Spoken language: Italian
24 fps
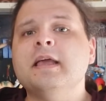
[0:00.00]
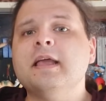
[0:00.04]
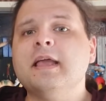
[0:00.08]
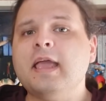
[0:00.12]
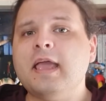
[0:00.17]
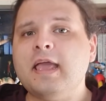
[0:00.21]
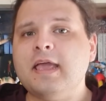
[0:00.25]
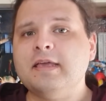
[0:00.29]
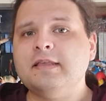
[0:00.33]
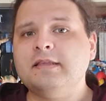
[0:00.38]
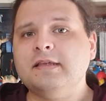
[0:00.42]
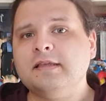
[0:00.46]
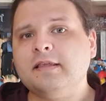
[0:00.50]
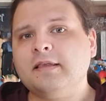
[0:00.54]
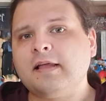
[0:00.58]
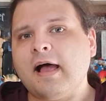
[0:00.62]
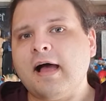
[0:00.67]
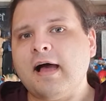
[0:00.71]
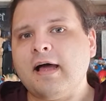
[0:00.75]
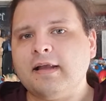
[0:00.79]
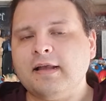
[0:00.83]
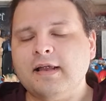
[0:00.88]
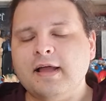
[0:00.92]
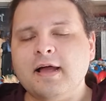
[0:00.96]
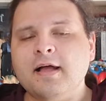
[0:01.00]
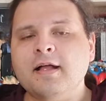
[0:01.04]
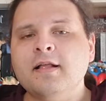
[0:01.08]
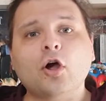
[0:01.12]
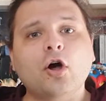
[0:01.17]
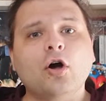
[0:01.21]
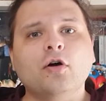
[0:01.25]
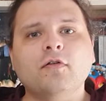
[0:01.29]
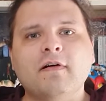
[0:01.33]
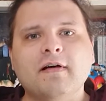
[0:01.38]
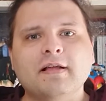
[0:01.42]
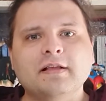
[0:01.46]
che in Italia
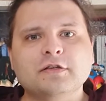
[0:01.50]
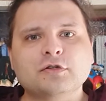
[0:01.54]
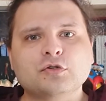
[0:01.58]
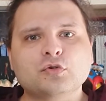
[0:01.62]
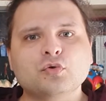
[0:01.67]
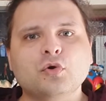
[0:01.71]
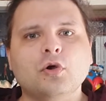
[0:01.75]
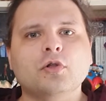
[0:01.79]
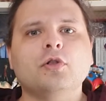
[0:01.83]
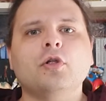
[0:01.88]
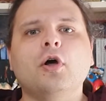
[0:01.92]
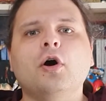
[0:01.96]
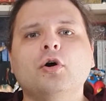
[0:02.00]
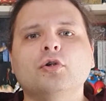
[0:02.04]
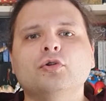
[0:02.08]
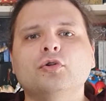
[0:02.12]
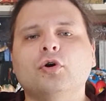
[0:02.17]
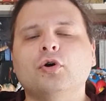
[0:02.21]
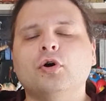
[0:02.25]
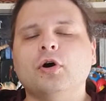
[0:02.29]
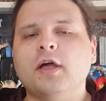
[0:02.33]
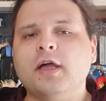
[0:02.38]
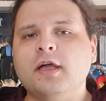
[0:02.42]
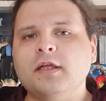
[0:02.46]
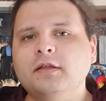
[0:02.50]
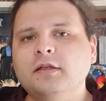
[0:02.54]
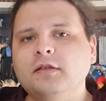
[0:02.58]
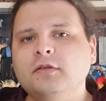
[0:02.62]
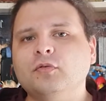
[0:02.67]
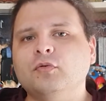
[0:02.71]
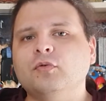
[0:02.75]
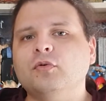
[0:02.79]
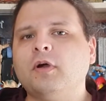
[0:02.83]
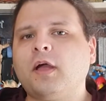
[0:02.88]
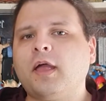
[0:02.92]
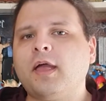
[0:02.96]
trova il suo nono
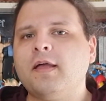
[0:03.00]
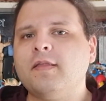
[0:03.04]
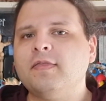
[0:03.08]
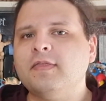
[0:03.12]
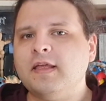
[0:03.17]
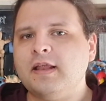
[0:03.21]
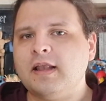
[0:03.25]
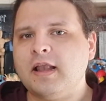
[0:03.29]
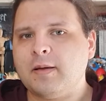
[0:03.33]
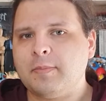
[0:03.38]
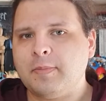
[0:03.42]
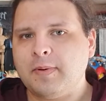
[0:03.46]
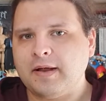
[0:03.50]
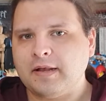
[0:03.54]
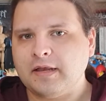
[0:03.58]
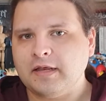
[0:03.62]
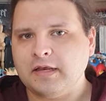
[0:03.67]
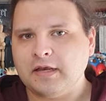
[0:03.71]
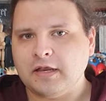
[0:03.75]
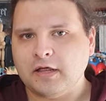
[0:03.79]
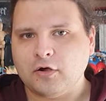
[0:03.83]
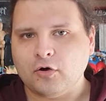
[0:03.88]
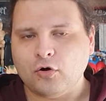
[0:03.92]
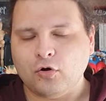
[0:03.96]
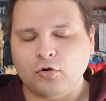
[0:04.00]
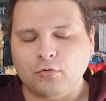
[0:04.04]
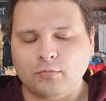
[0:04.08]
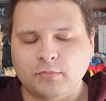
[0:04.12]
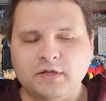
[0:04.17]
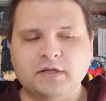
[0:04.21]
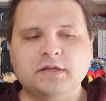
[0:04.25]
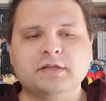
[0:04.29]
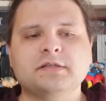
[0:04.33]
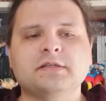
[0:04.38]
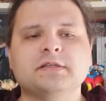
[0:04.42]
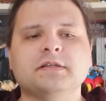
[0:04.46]
editore nella Panini
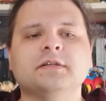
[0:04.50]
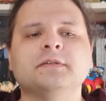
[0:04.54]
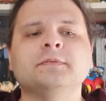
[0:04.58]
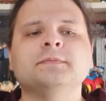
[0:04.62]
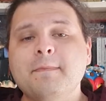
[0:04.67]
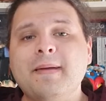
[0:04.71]
Comics.